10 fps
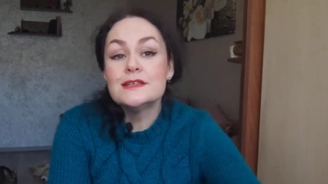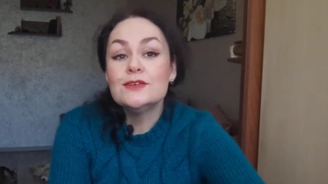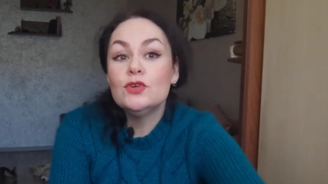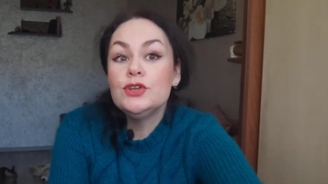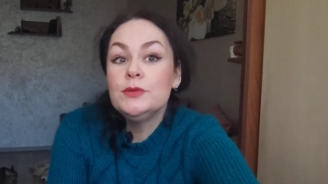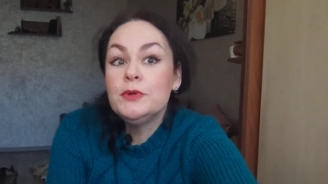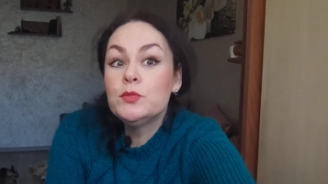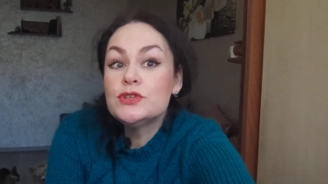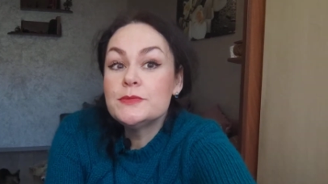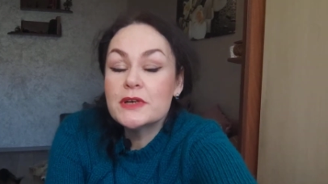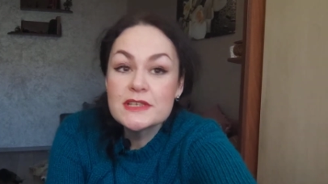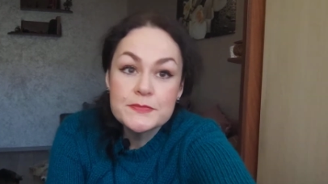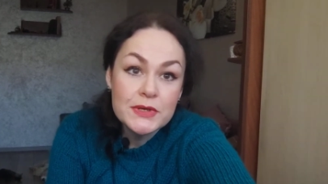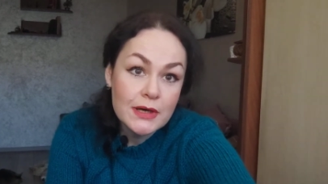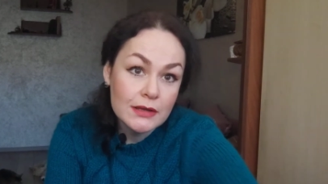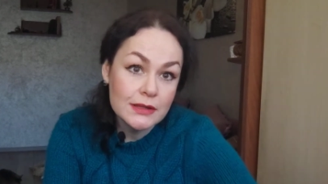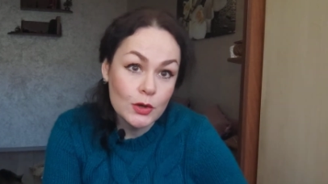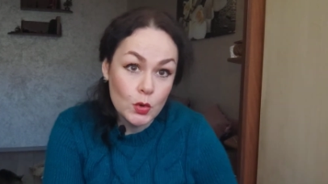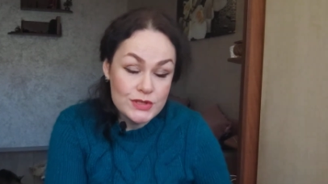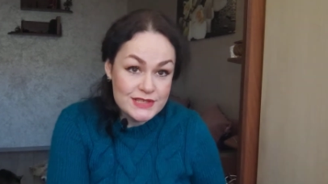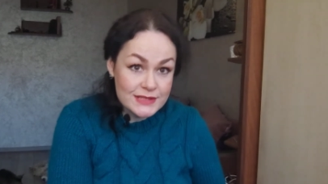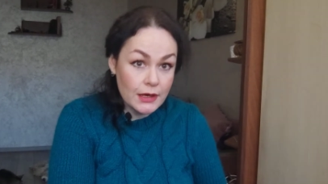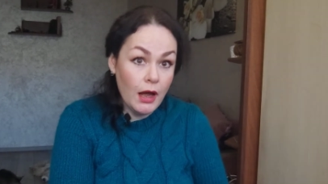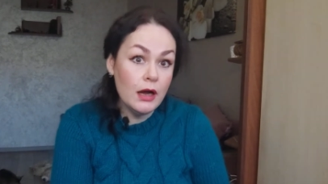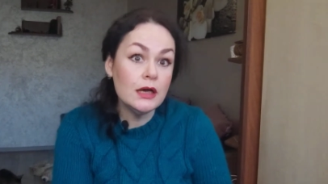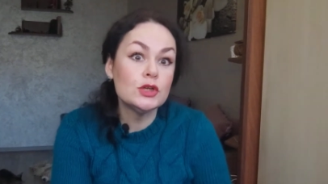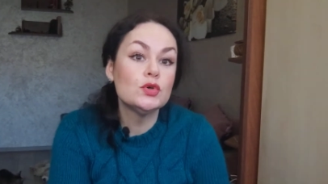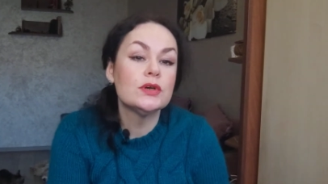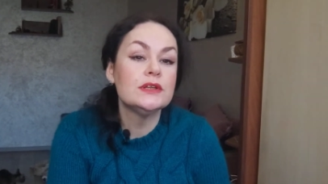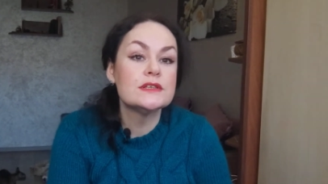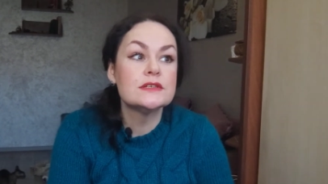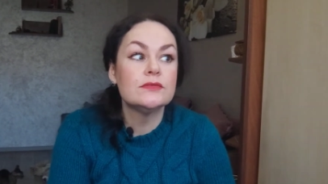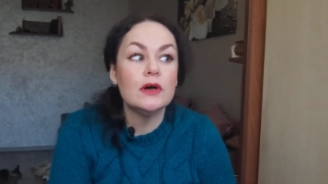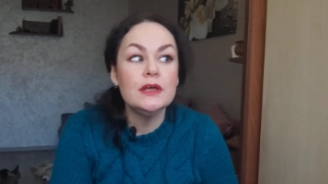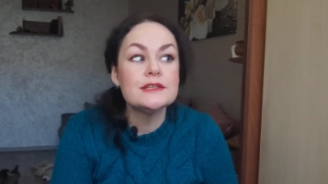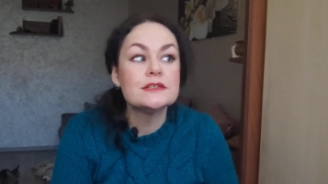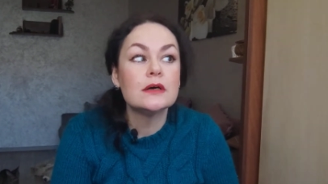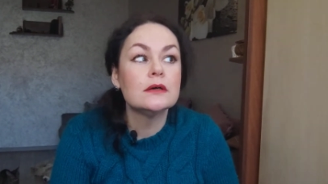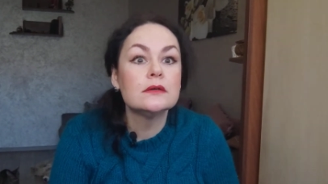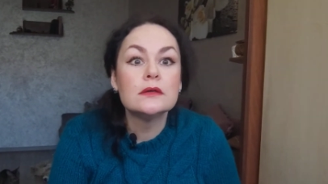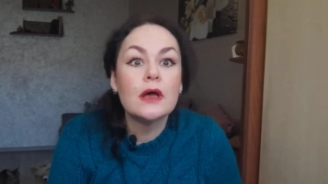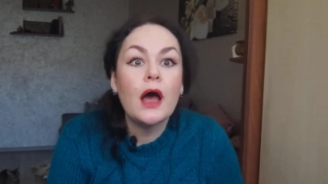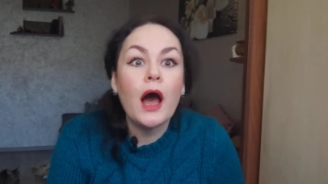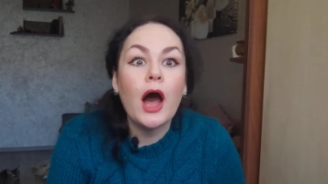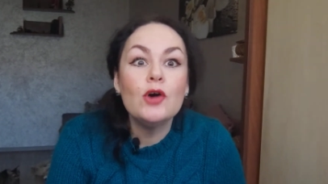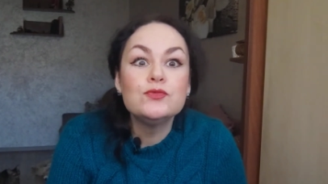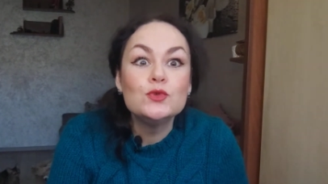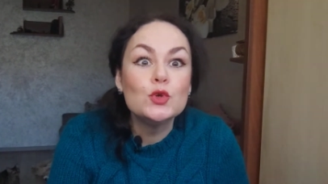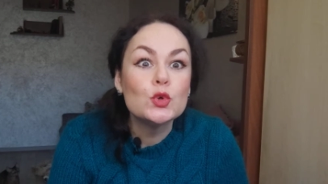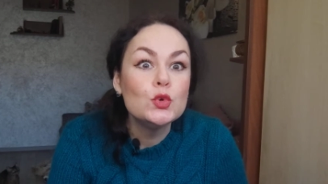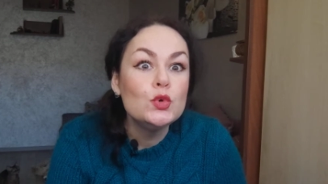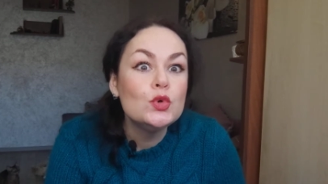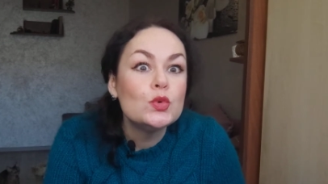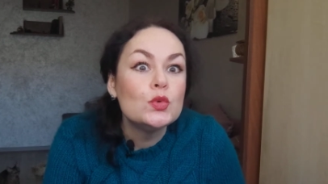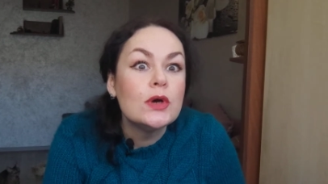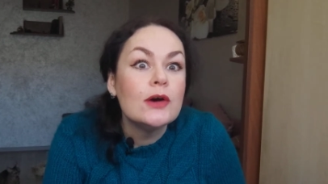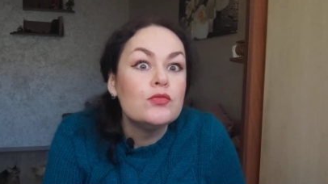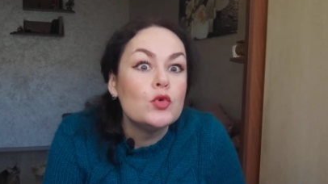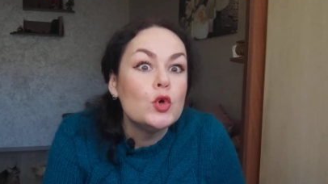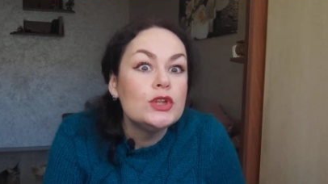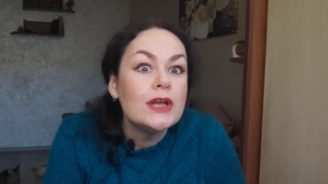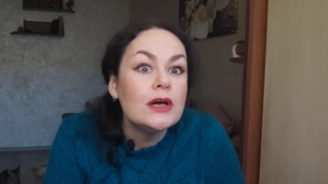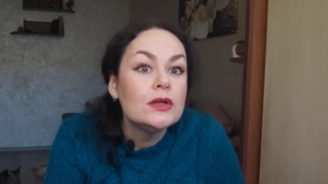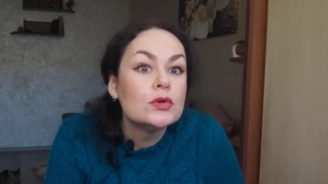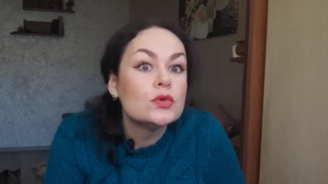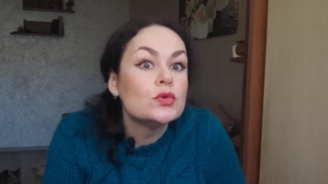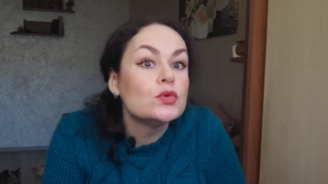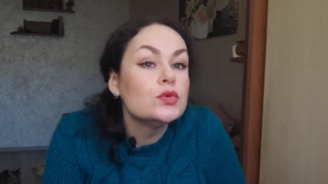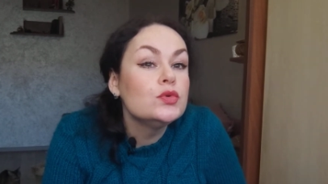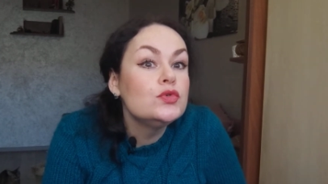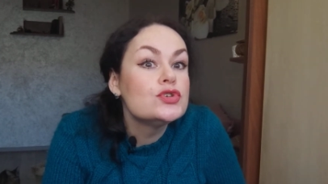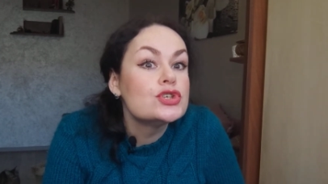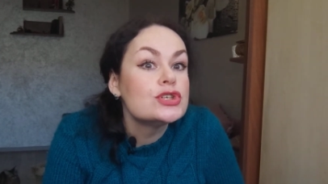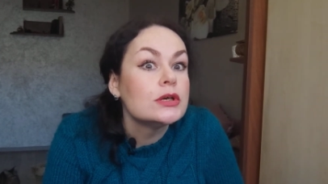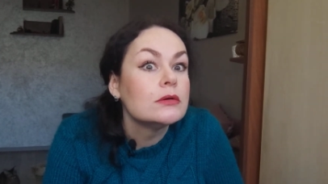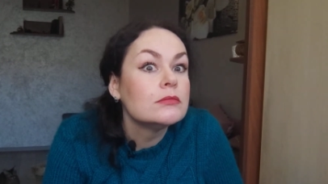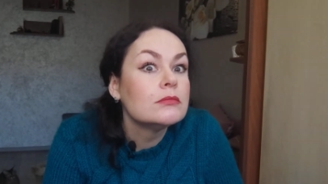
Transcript: Сегодня мы будем разбирать такой страх, который называется «А вдруг у кого-то лучше?».